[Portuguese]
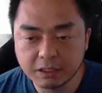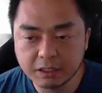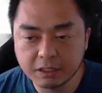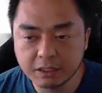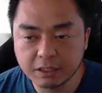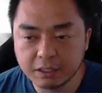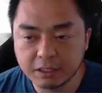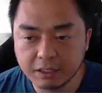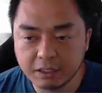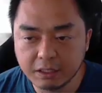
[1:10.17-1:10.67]
chegar
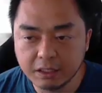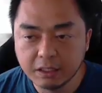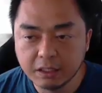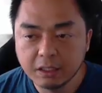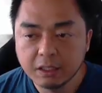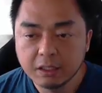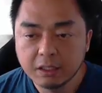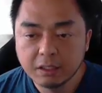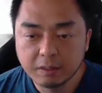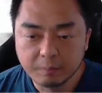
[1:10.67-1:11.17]
até
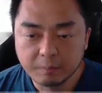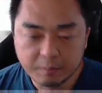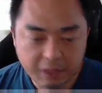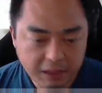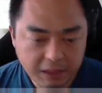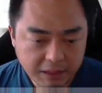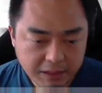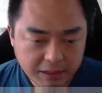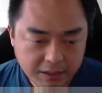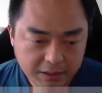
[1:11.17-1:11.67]
aqui,
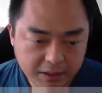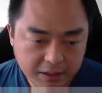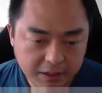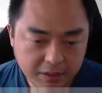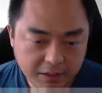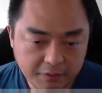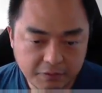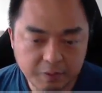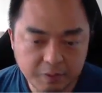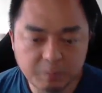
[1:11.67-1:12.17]

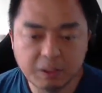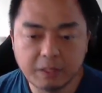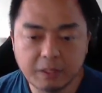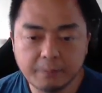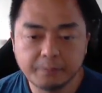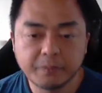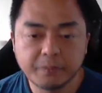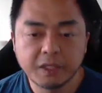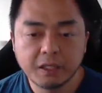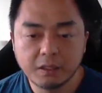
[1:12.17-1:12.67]
mas eh,
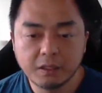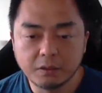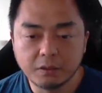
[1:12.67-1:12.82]
vamos lá